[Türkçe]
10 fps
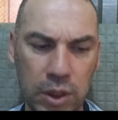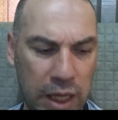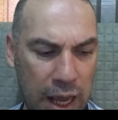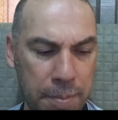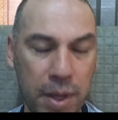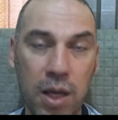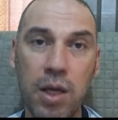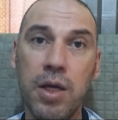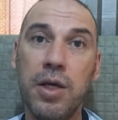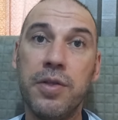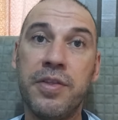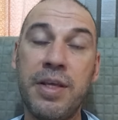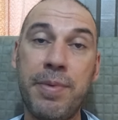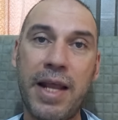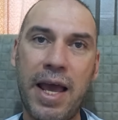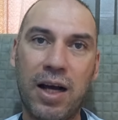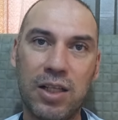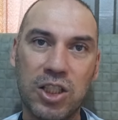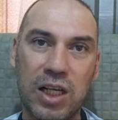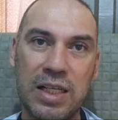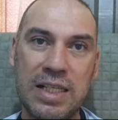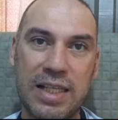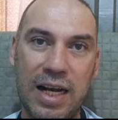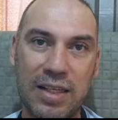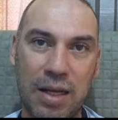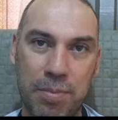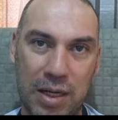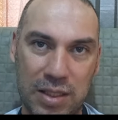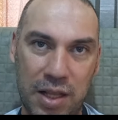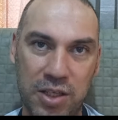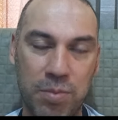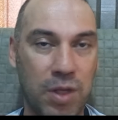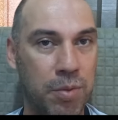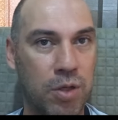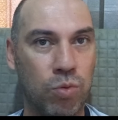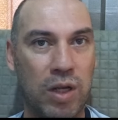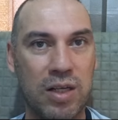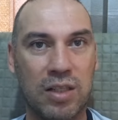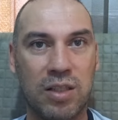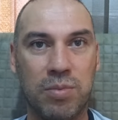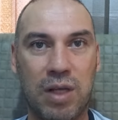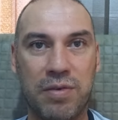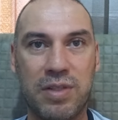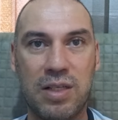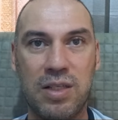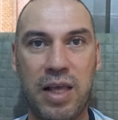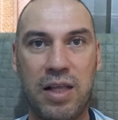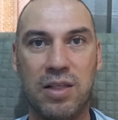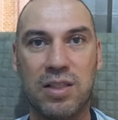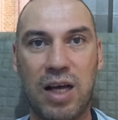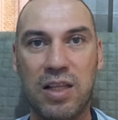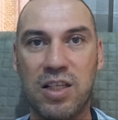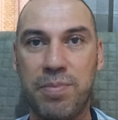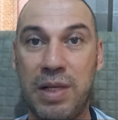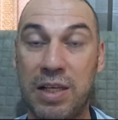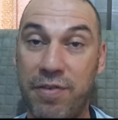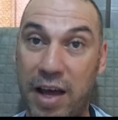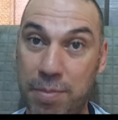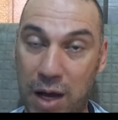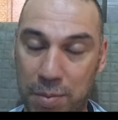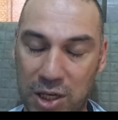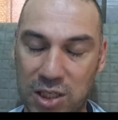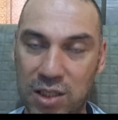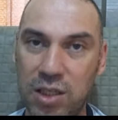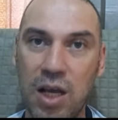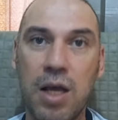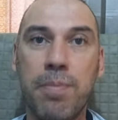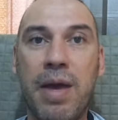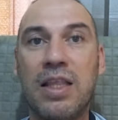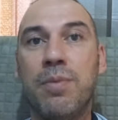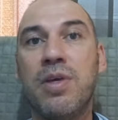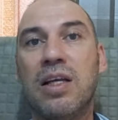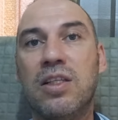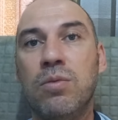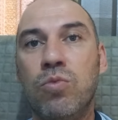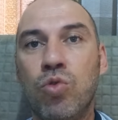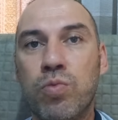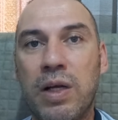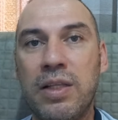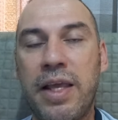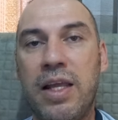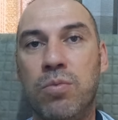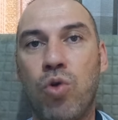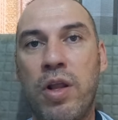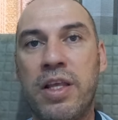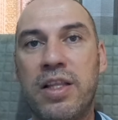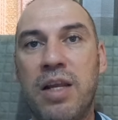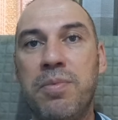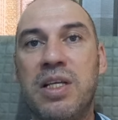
hem dibine yaklaşan hisselerden bahsedeceğim. Tabii ki bunlar yatırım tavsiyesi değildir. Sadece bilgi verme amaçlıdır. Ben de bir yatırım uzmanı değilim. Söylediklerim